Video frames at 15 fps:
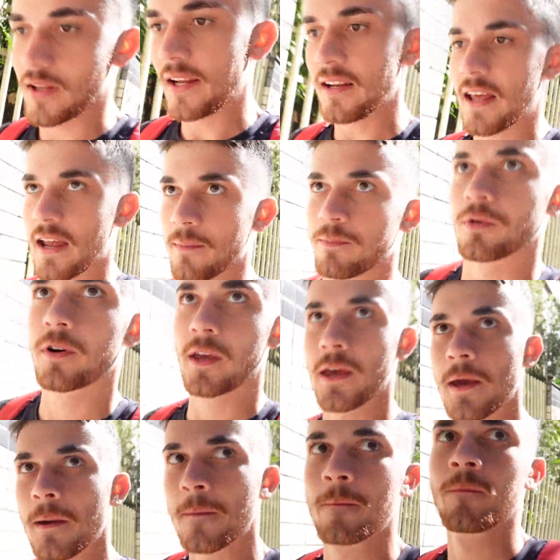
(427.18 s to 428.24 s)
tem ideia,
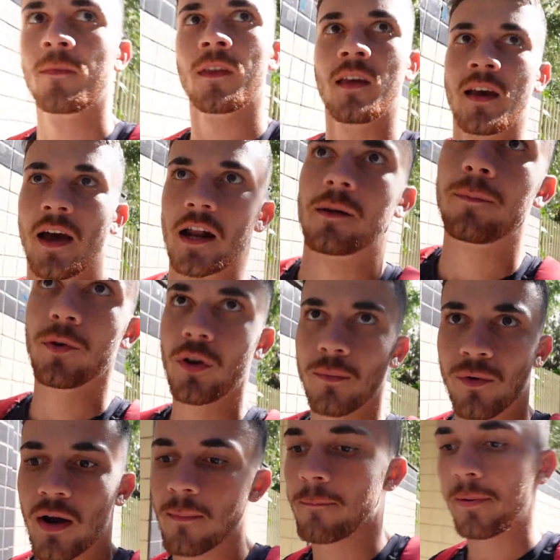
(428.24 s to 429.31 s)
porque era pra eu
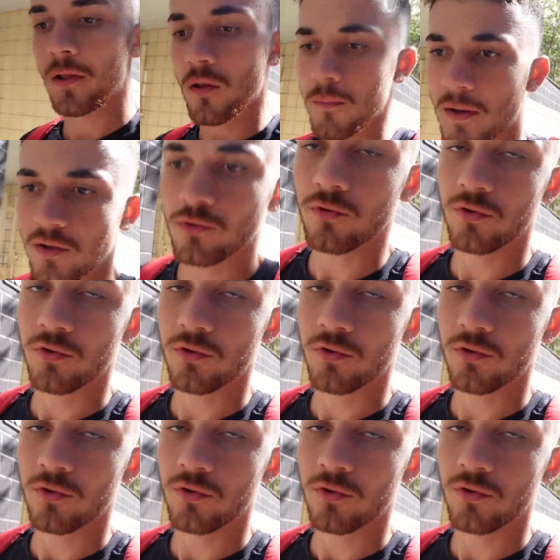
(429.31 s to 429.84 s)
demorar pelo menos